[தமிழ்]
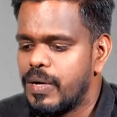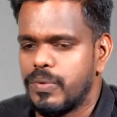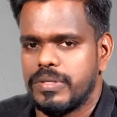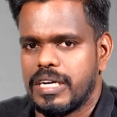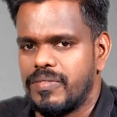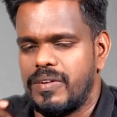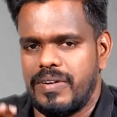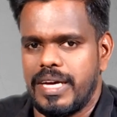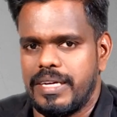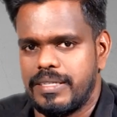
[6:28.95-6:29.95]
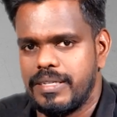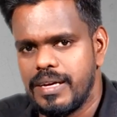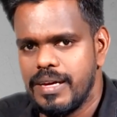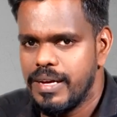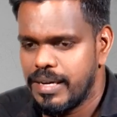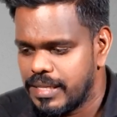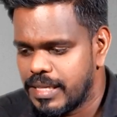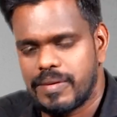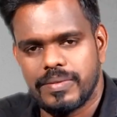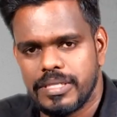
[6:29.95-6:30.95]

ஒரு தகவல் வெளியாகிருக்கு இதுதான்